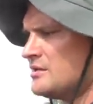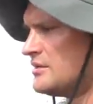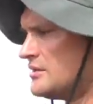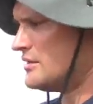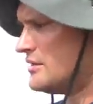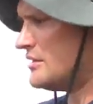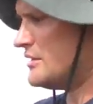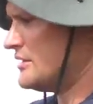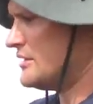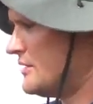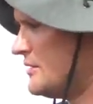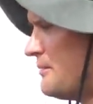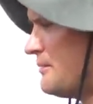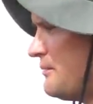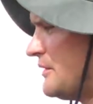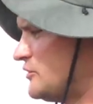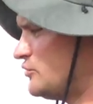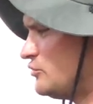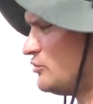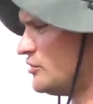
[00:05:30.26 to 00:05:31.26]

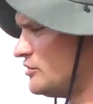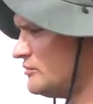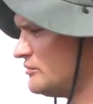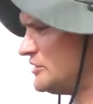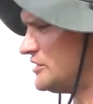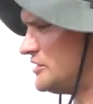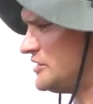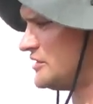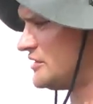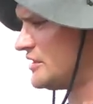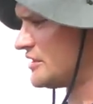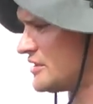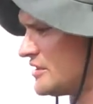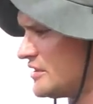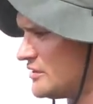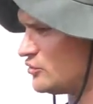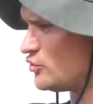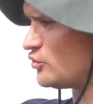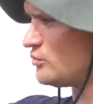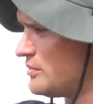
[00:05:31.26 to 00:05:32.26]
По стоимости
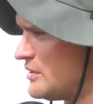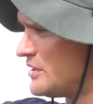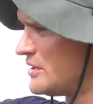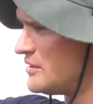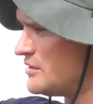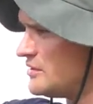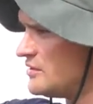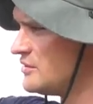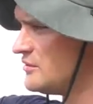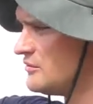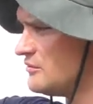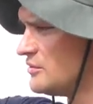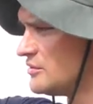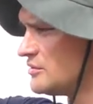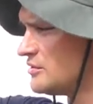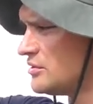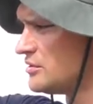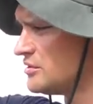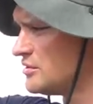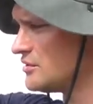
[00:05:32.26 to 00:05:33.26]
такая труба,
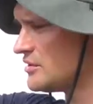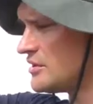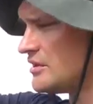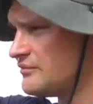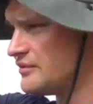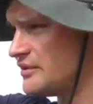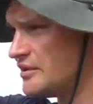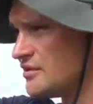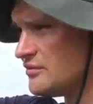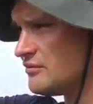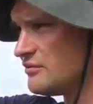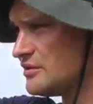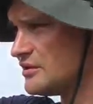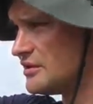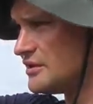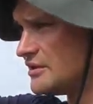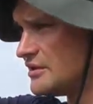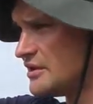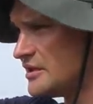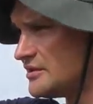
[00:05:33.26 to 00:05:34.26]
вот
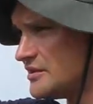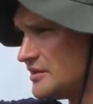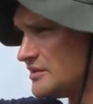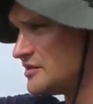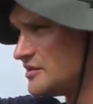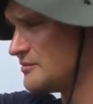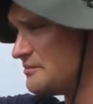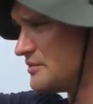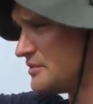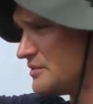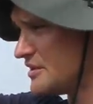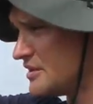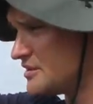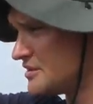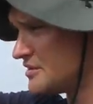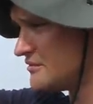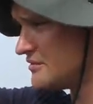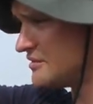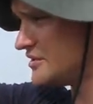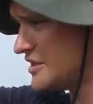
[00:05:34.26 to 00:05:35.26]
гофрированная, да,
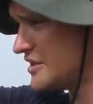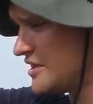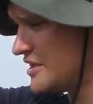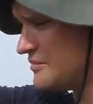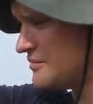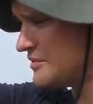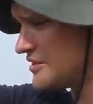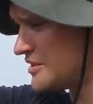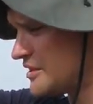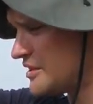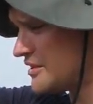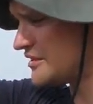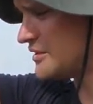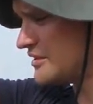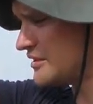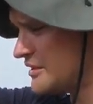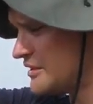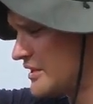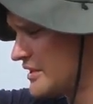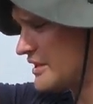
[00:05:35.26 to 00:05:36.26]
315 диаметра,
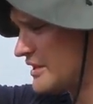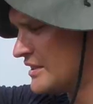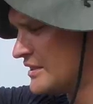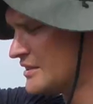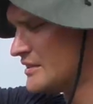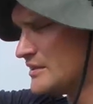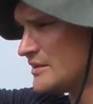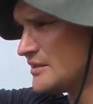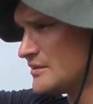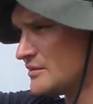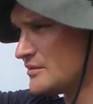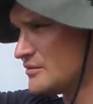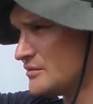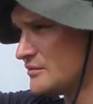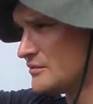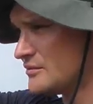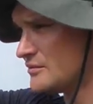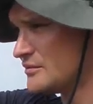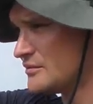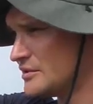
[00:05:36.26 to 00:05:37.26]

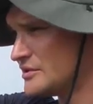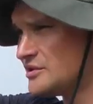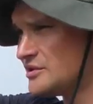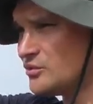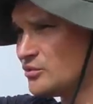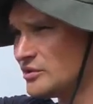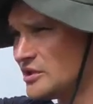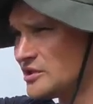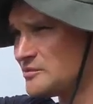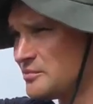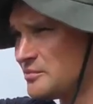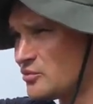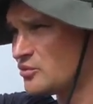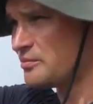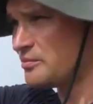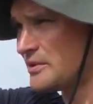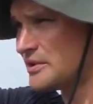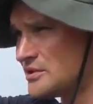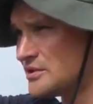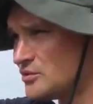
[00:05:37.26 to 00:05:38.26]
если у нас
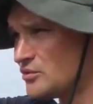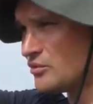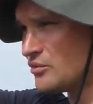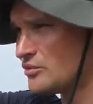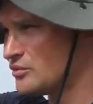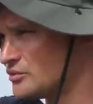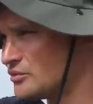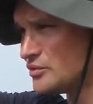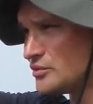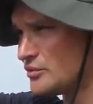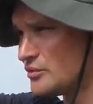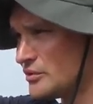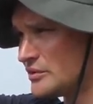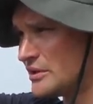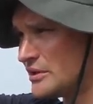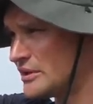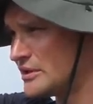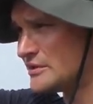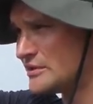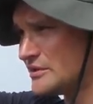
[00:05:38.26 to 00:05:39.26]
покупать, то он
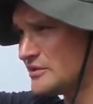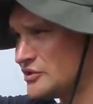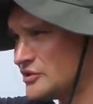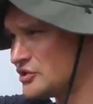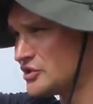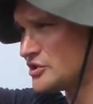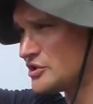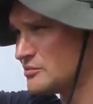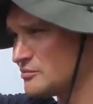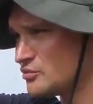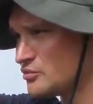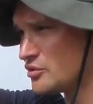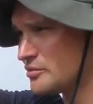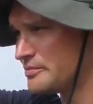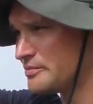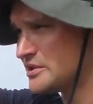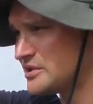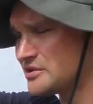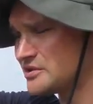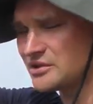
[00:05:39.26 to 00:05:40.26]
стоит
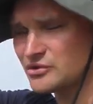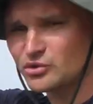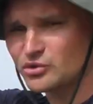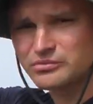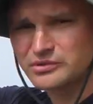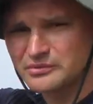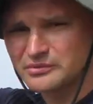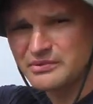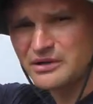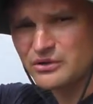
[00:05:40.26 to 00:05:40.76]
1750 рублей